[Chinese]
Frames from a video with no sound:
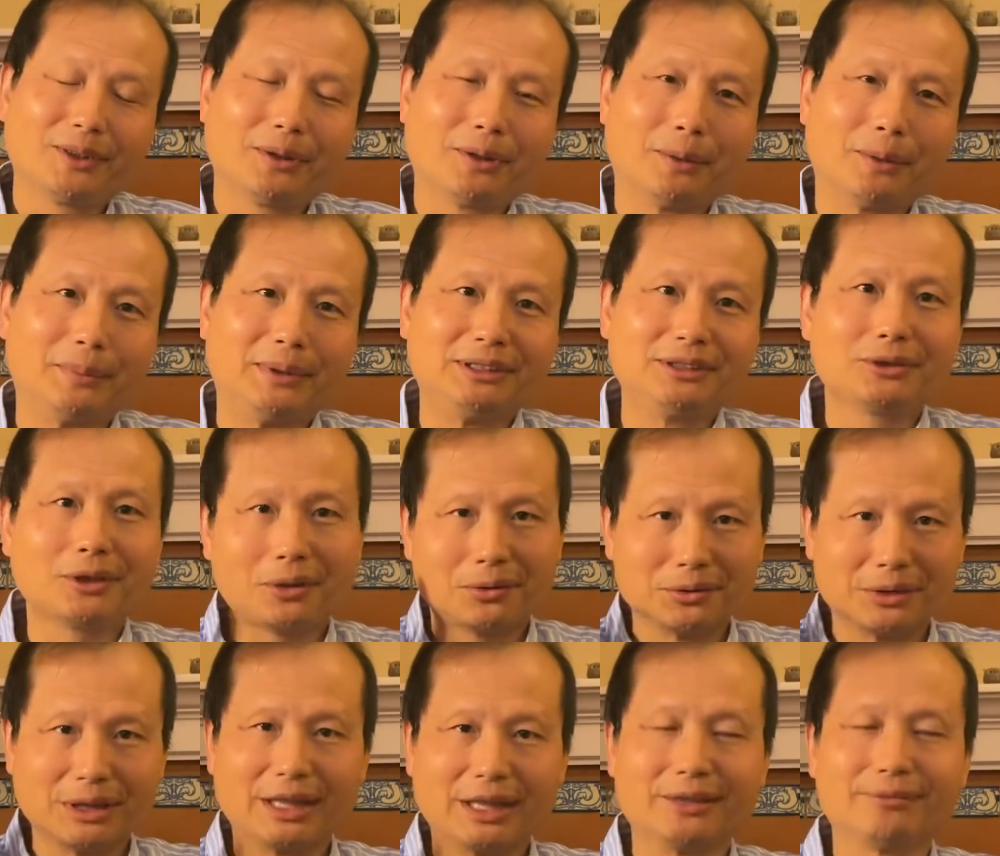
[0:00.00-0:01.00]
我们
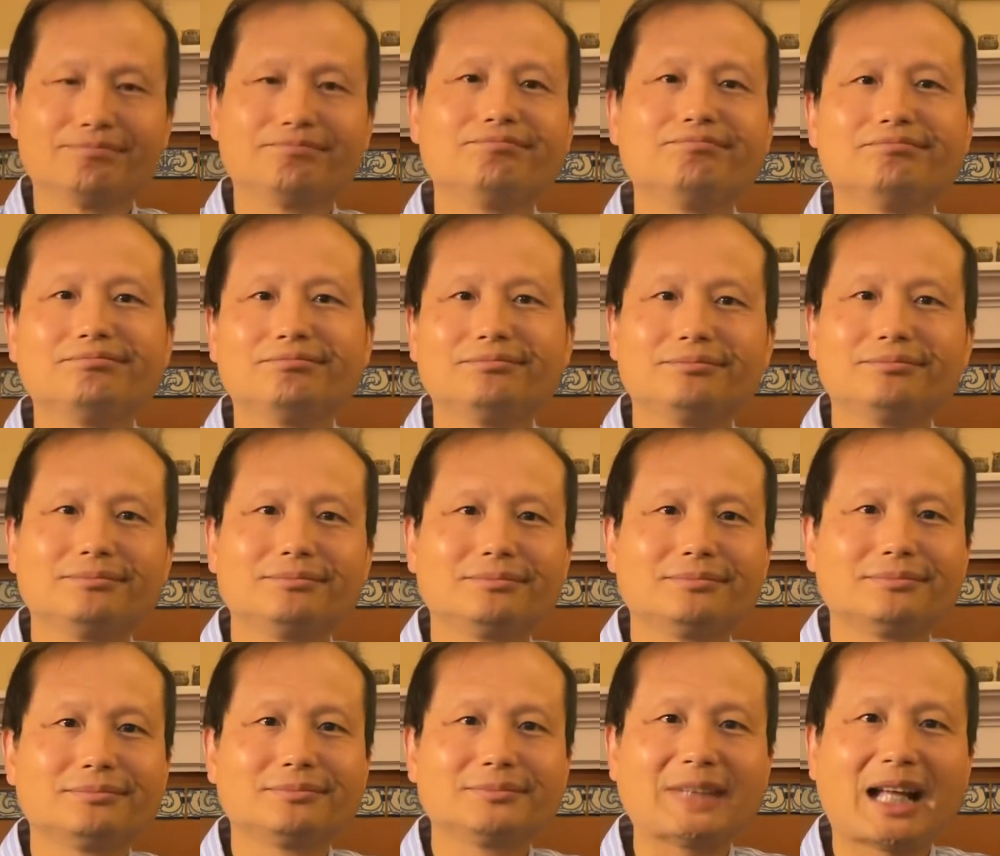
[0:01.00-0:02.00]
肉眼
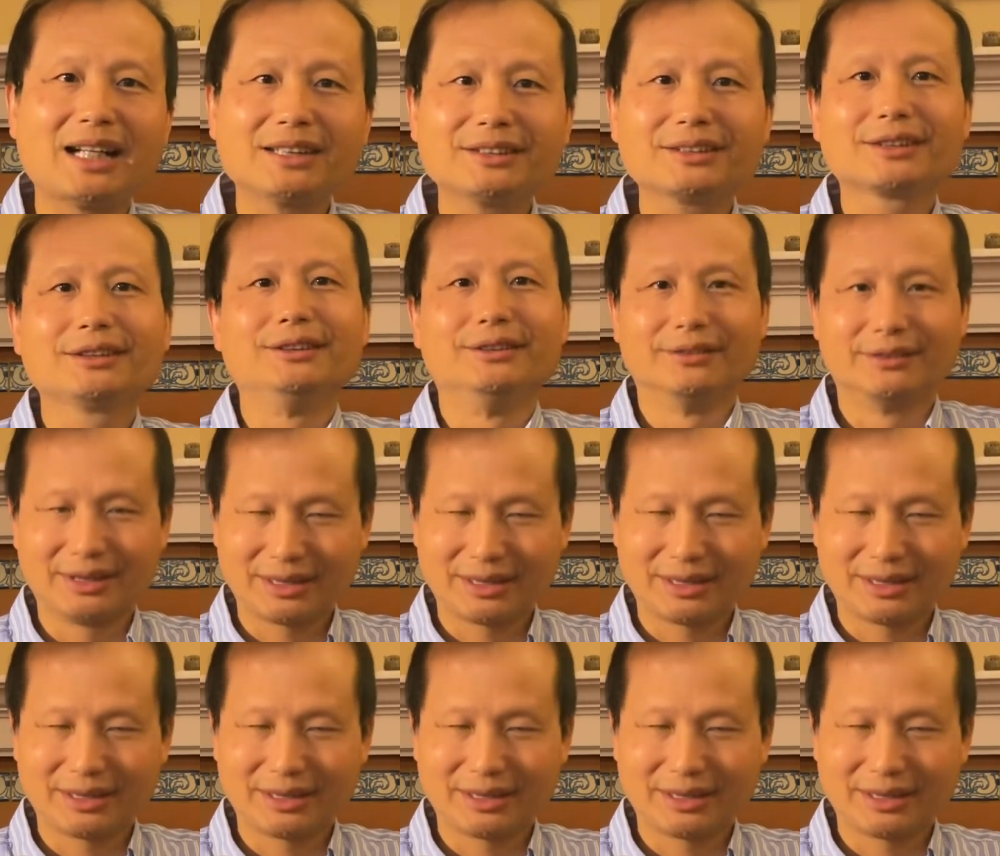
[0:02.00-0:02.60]
它是有